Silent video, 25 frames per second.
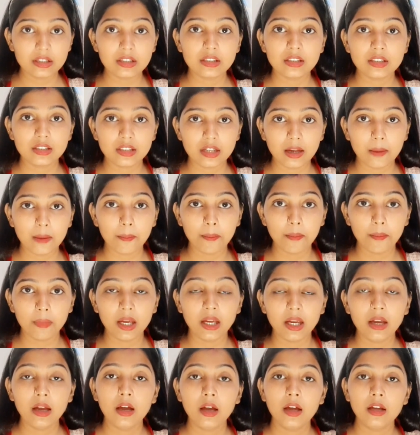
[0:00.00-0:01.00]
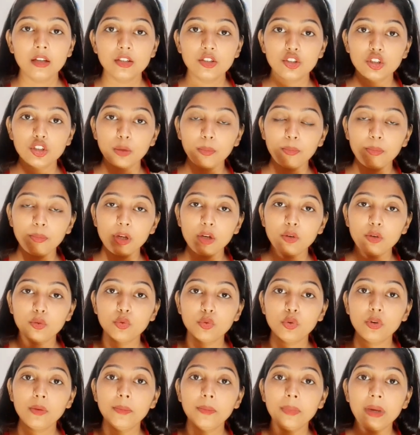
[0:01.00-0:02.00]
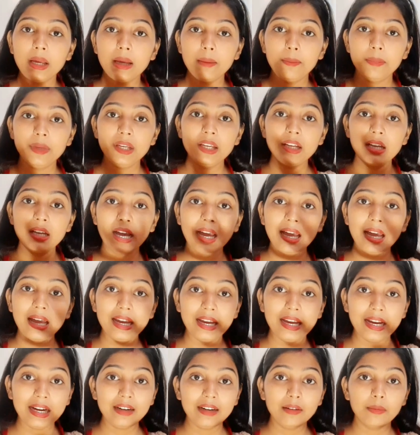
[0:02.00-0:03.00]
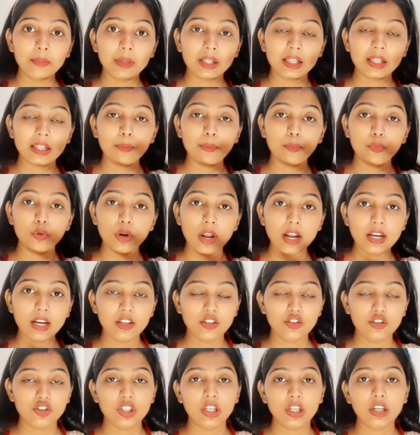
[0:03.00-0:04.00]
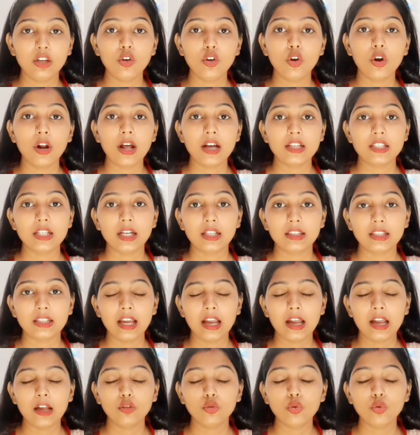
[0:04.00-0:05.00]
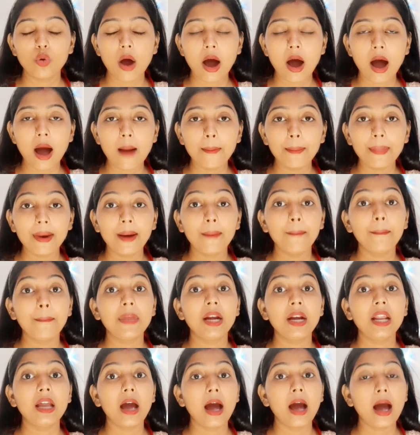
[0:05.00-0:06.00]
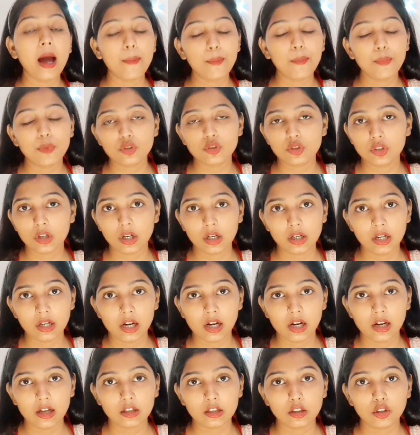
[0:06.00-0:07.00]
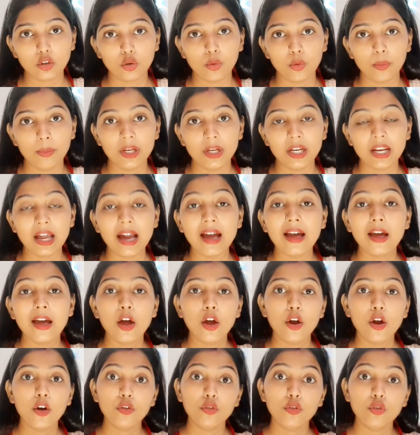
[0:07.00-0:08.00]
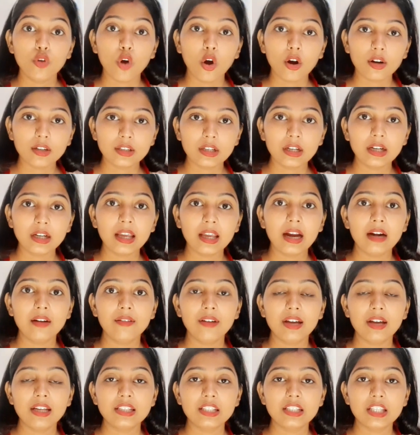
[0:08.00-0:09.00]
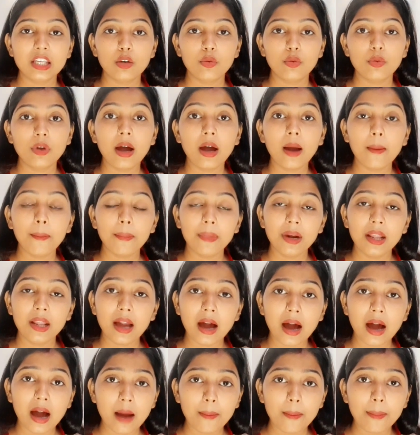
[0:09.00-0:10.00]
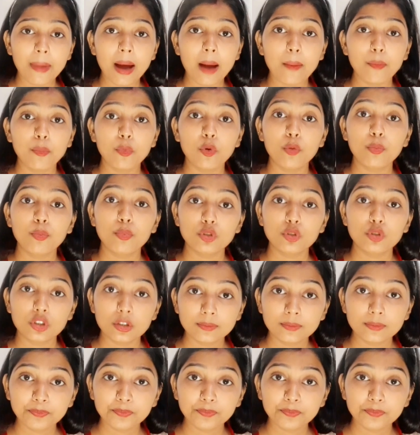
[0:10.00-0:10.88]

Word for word: स्टेप में जब बिल्कुल बेबी का हेड मतलब पूरा नीचे की ओर आ जाता है तो आप अपने आप पुश करने लगते हो बिना डॉक्टर के एडवाइस किए हुए अपने आप आपको पुश